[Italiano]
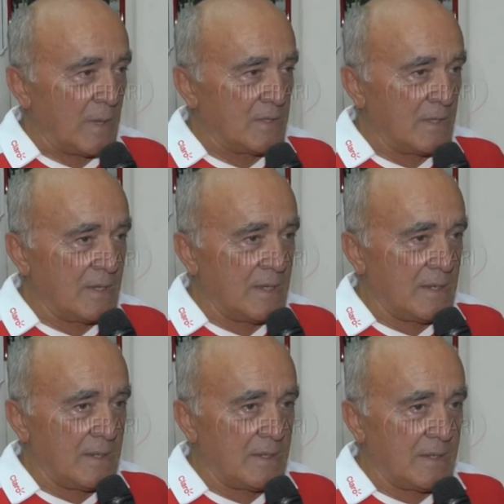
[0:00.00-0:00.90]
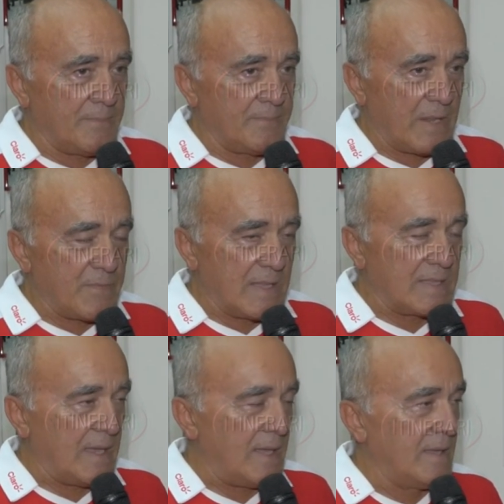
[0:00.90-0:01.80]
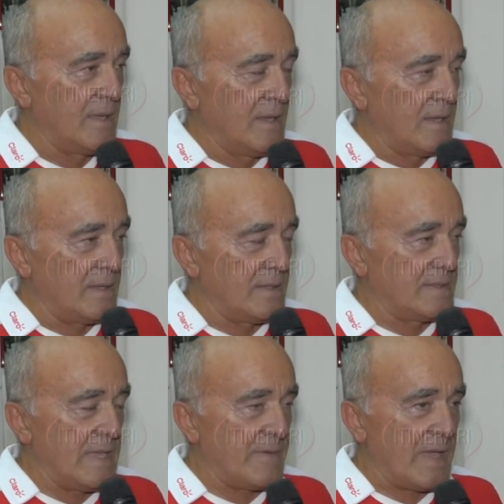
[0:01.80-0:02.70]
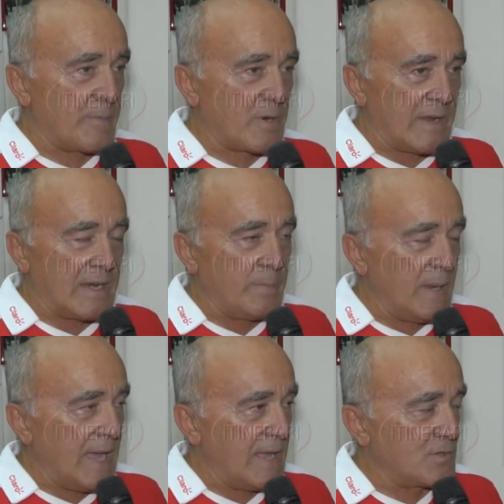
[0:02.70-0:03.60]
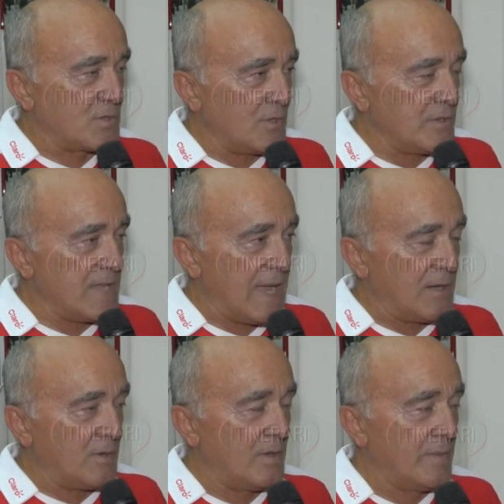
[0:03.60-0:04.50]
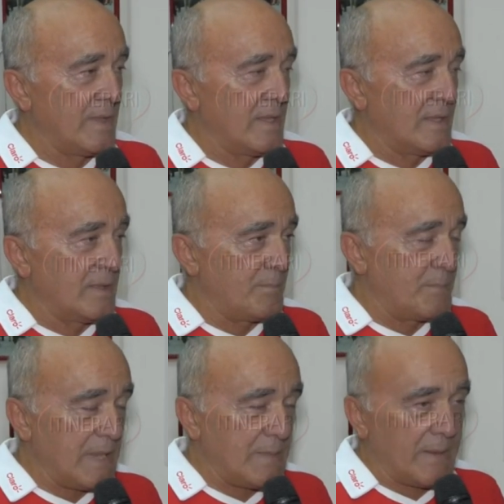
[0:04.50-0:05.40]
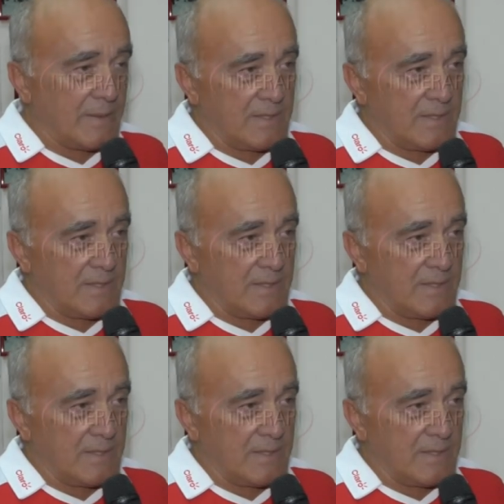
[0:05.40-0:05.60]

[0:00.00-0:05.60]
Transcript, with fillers: quando il, la, la, Fiat eh, deve approvare il bilancio di ogni anno prima